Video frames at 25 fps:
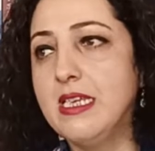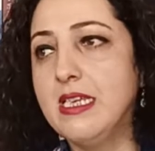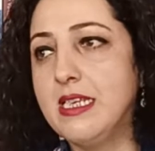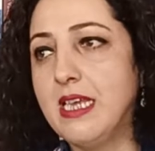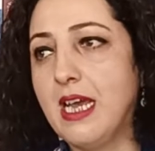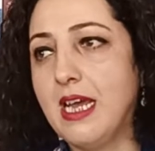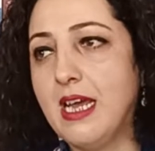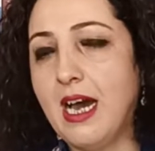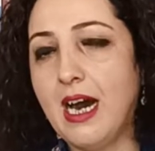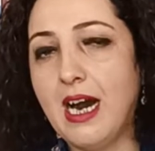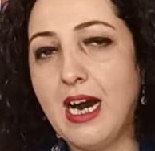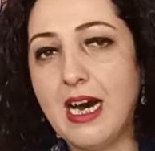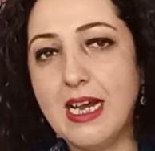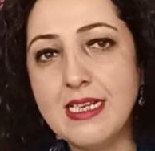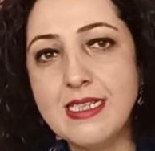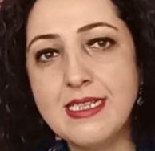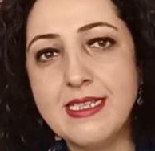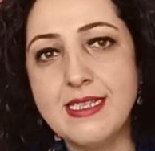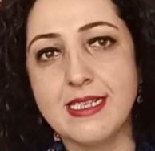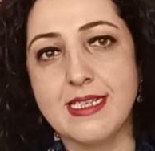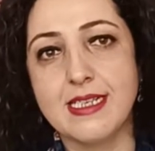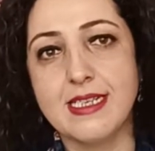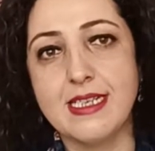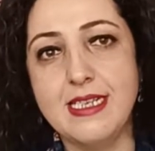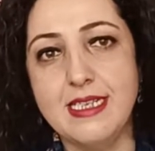Yani
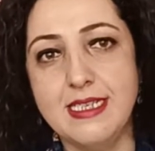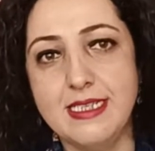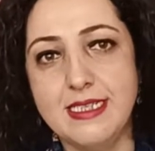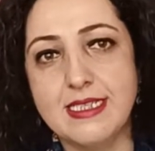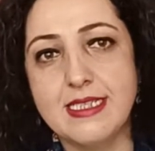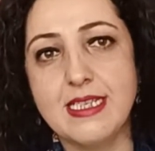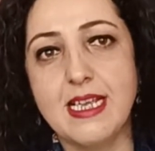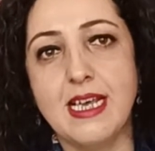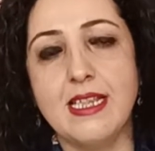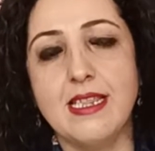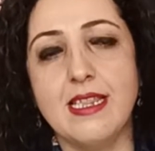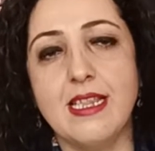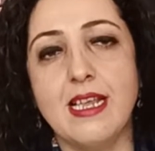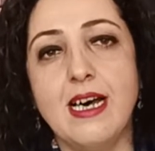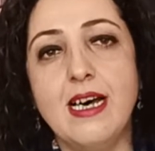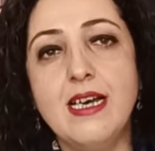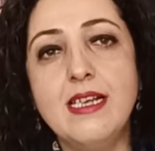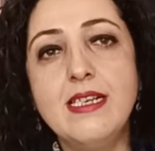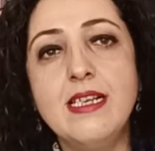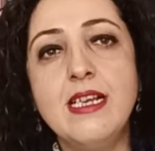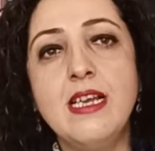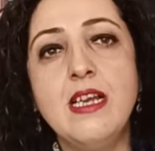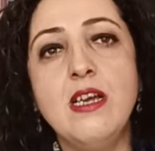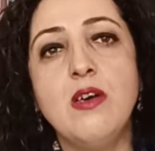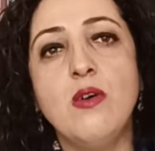artık
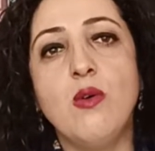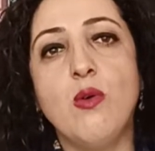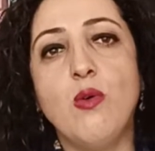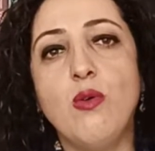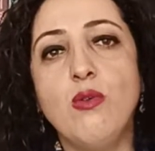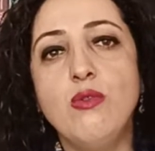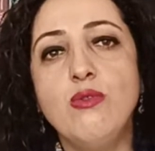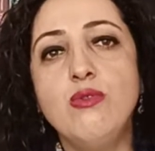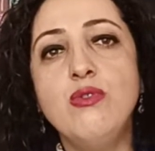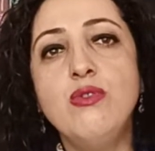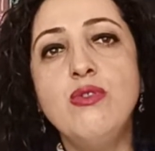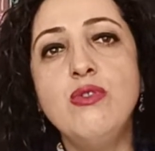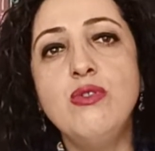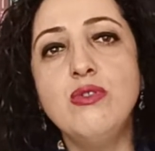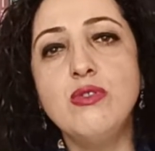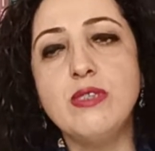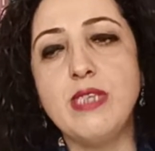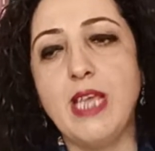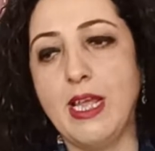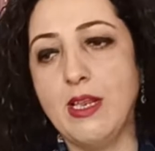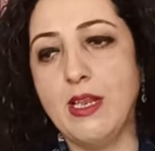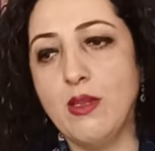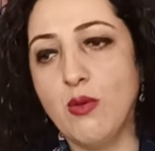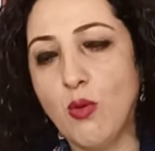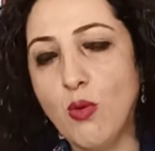insanlar onu
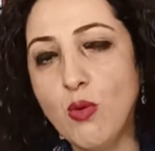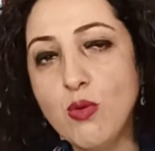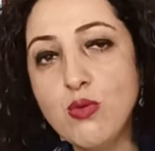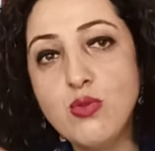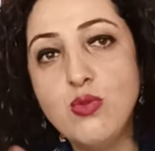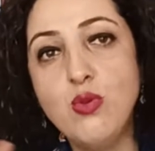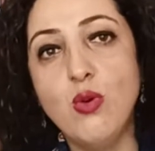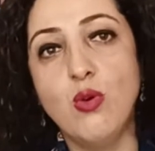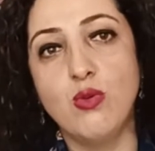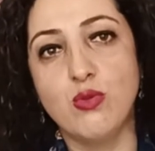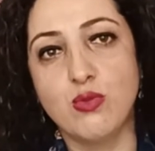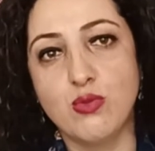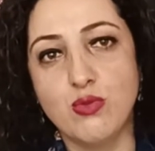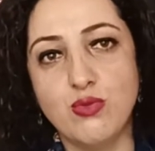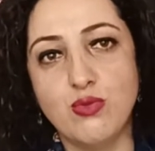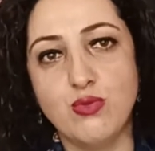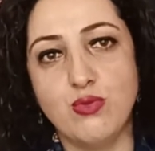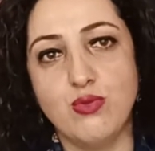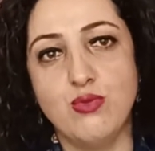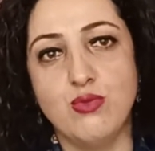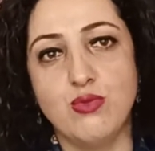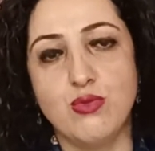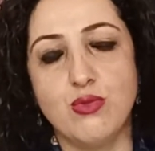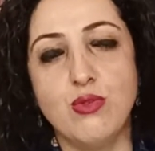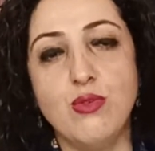yani o
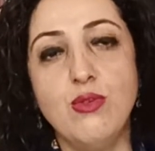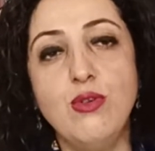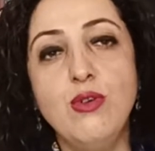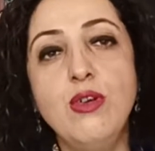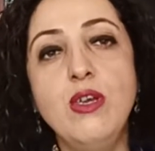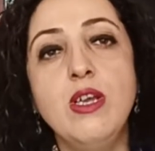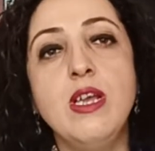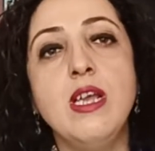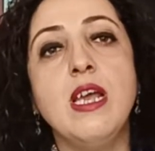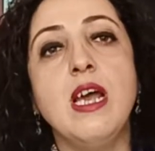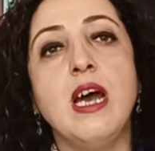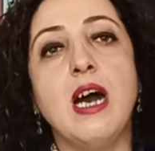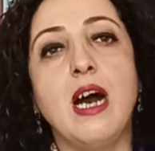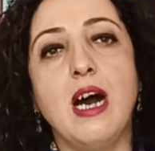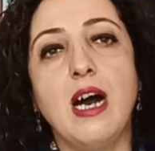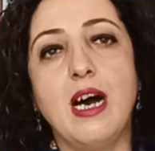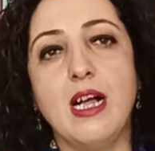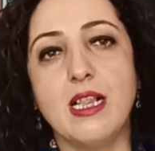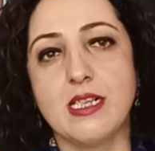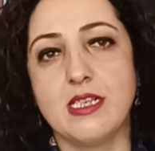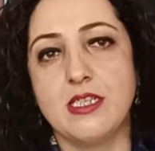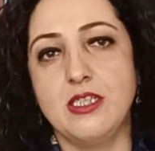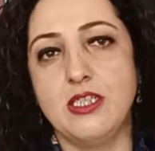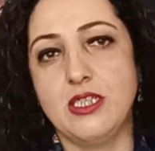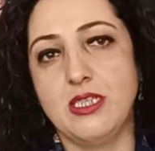görgüsüzlüğü
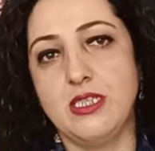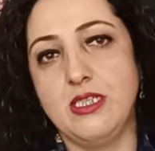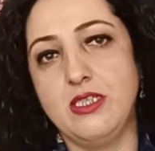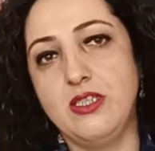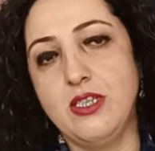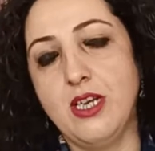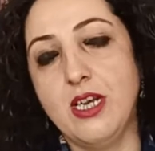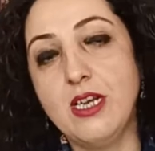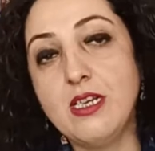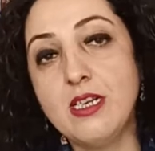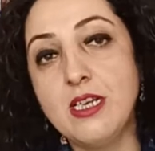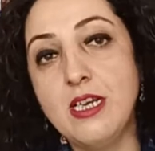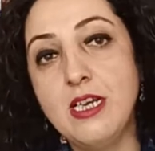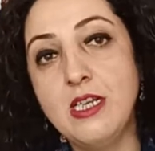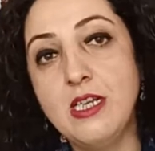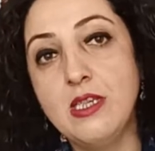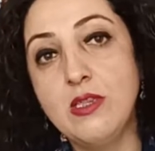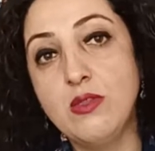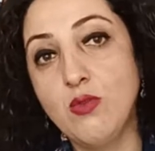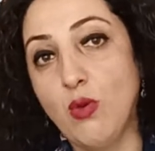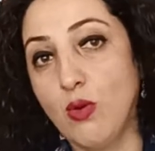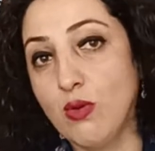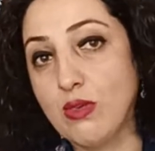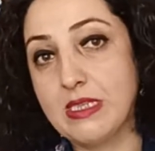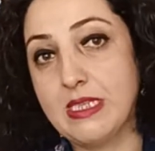alkışlayacak
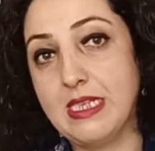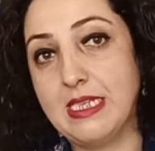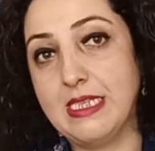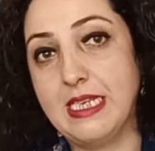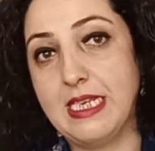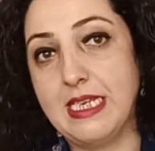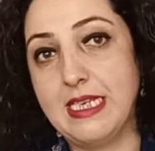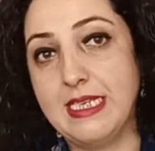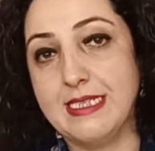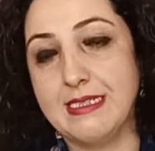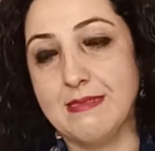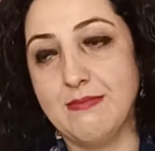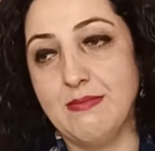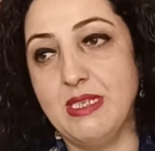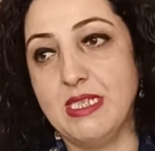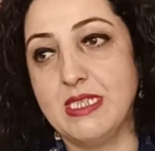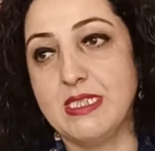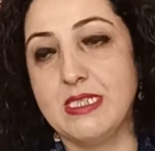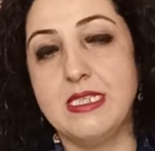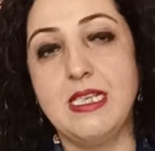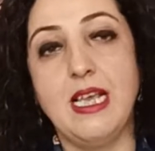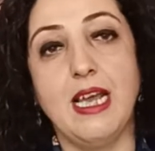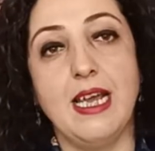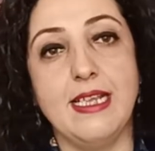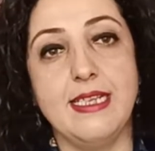noktadayız
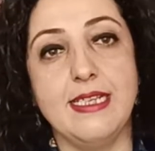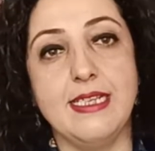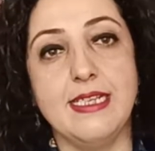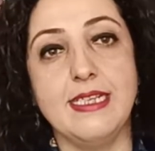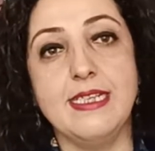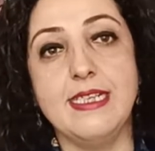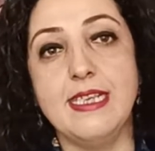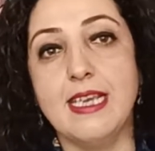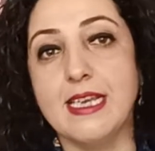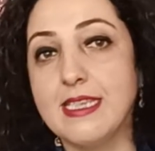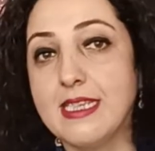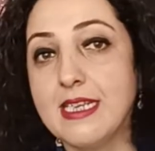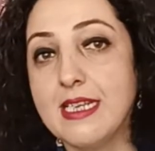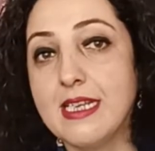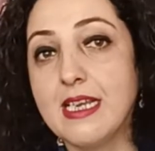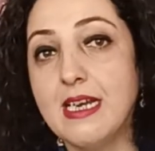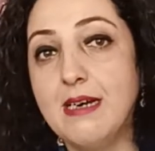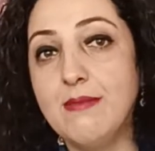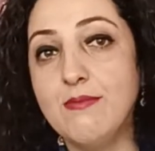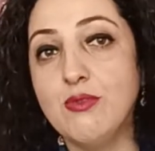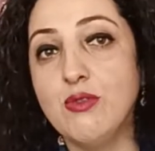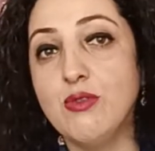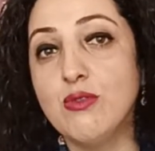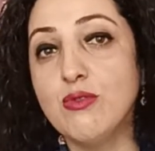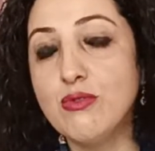biz. Yani
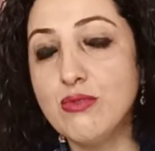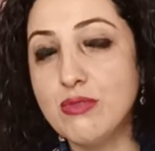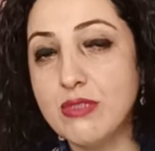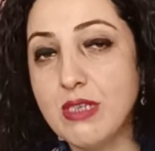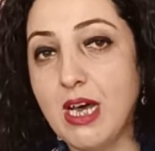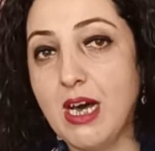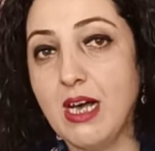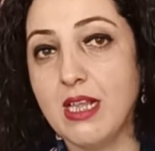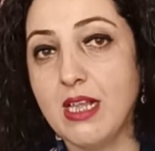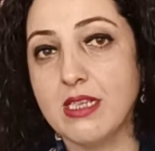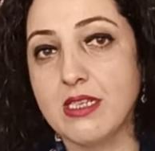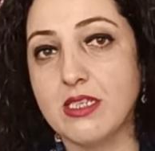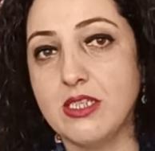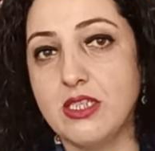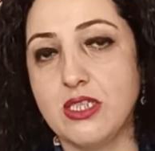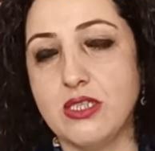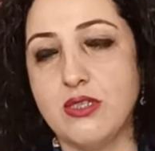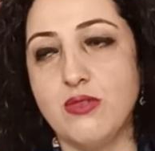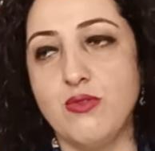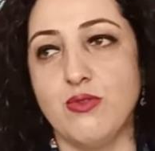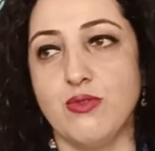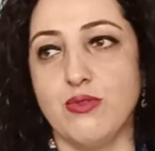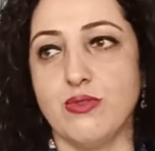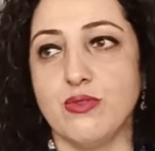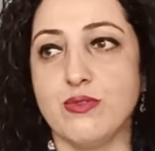yadırgamıyoruz,
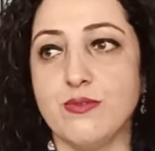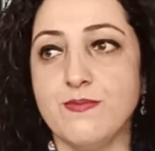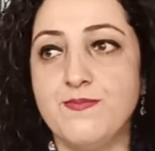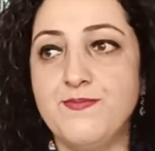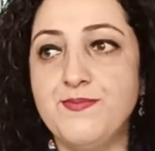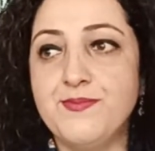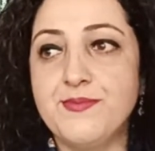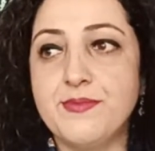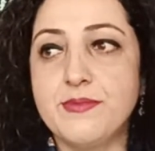alkışlıyoruz.